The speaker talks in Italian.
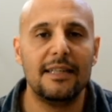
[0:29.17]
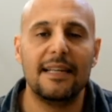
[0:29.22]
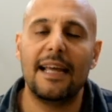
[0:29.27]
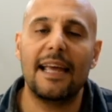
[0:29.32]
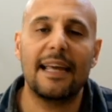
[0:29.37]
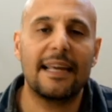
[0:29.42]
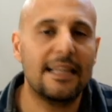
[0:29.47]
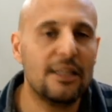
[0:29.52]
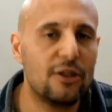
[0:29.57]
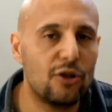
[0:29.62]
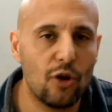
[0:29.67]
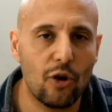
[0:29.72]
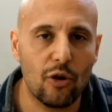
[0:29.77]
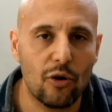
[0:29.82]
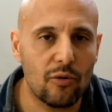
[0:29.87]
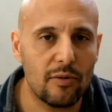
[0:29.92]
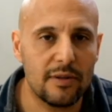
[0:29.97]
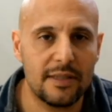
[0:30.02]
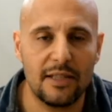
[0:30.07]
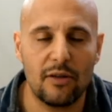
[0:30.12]
E chi sono
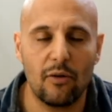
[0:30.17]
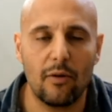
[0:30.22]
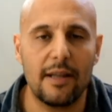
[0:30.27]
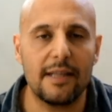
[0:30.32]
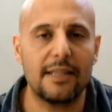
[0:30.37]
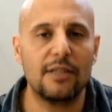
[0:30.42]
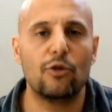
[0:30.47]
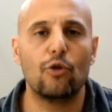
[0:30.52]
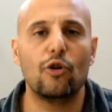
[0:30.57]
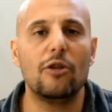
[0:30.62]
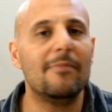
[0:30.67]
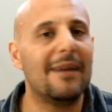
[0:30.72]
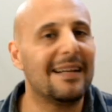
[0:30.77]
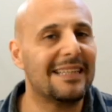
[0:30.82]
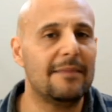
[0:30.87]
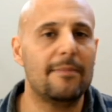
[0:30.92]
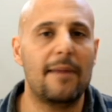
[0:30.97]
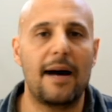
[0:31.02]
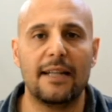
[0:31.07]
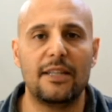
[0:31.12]
questi colleghi? Sono i
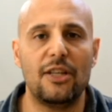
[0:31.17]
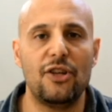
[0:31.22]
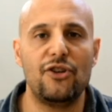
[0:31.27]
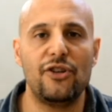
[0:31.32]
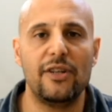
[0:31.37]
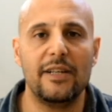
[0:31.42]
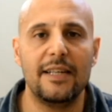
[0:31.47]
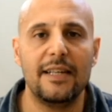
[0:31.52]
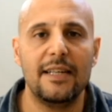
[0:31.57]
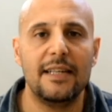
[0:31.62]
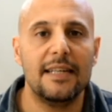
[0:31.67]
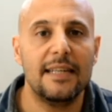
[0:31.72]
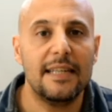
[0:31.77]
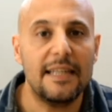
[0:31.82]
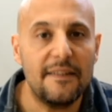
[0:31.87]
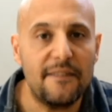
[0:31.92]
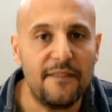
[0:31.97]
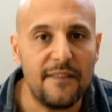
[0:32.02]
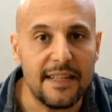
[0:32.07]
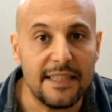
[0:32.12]
matematici,
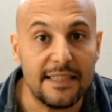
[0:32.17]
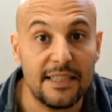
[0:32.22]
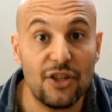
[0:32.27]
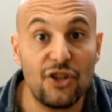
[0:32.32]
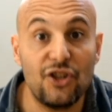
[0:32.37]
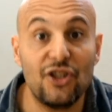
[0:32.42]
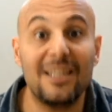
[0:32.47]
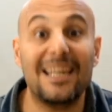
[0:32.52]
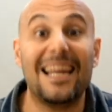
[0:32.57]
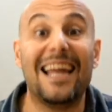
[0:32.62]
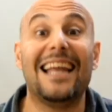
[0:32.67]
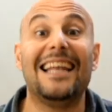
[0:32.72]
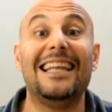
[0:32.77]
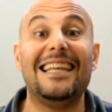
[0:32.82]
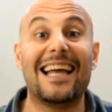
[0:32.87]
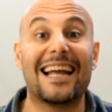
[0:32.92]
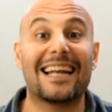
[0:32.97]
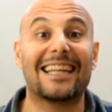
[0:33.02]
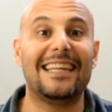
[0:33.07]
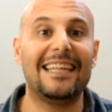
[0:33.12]
i fisici e gli
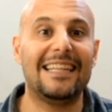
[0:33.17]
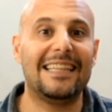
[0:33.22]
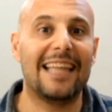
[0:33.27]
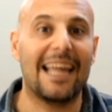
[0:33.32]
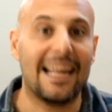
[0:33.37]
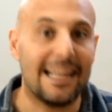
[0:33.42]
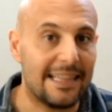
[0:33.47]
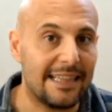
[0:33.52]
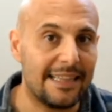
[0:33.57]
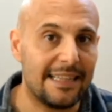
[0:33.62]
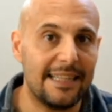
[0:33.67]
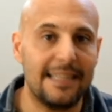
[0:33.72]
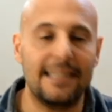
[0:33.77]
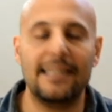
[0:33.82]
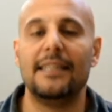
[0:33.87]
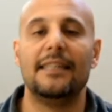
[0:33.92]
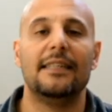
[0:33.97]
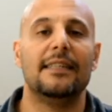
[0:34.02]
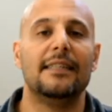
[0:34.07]
architetti.